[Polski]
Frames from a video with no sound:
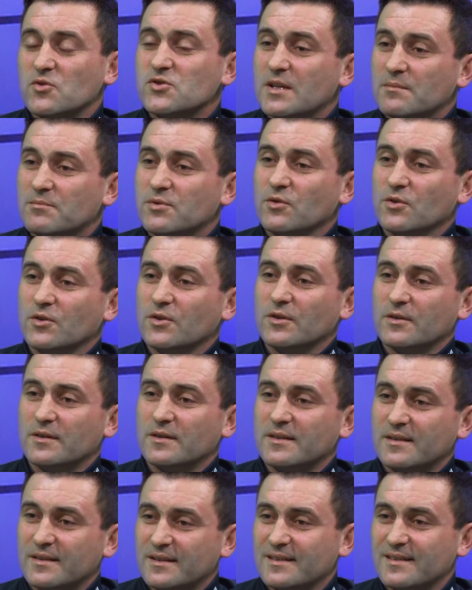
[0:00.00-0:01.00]
można było e,
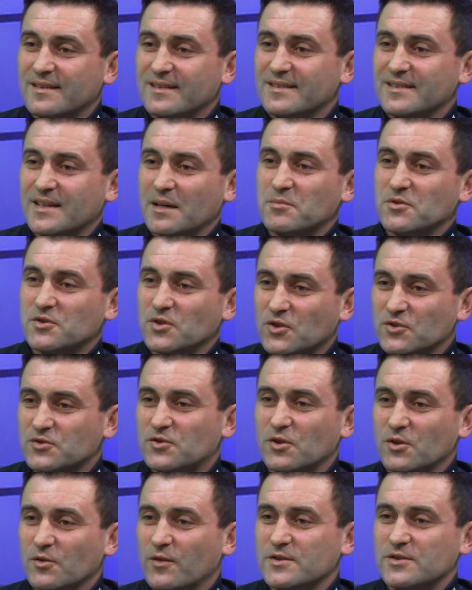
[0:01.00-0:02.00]
jakby to
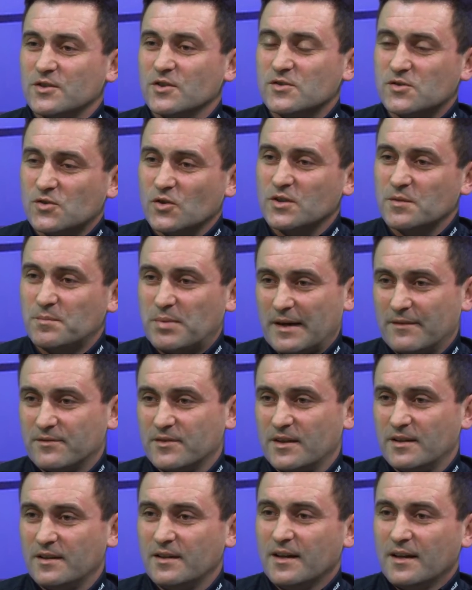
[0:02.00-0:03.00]
kontrolować i od strony
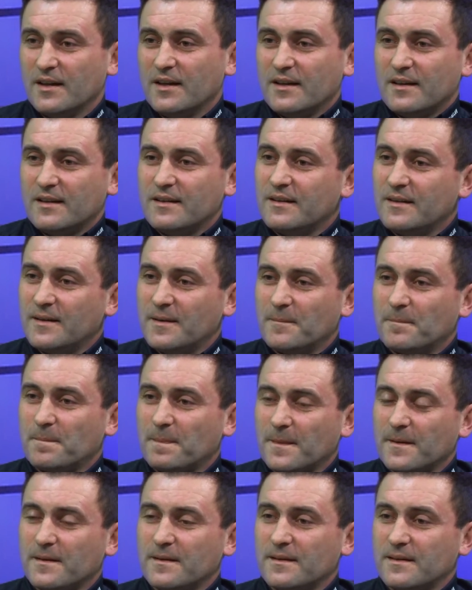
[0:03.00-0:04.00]
prawnej e,
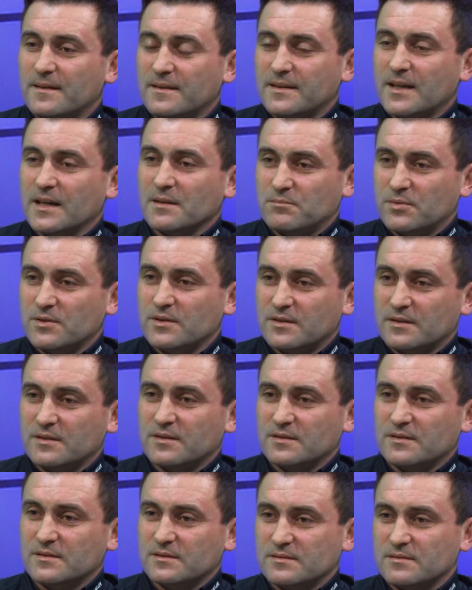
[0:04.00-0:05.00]
jakby
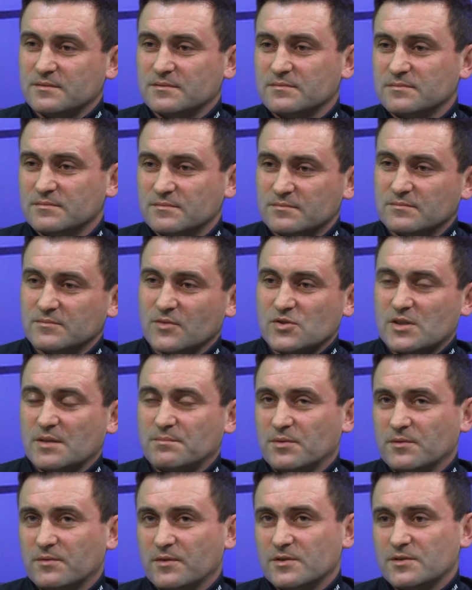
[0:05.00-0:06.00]
można
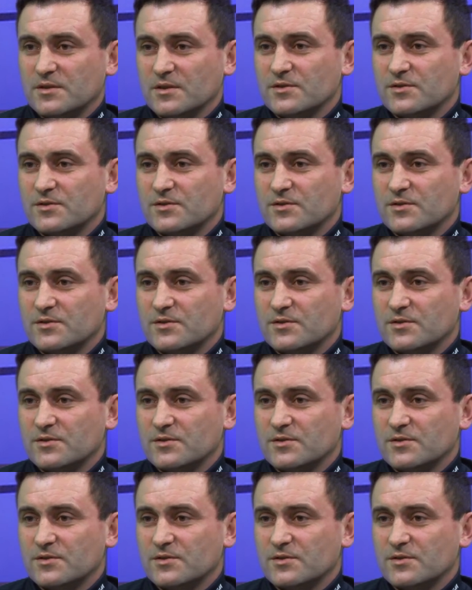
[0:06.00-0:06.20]
no powiedzieć... No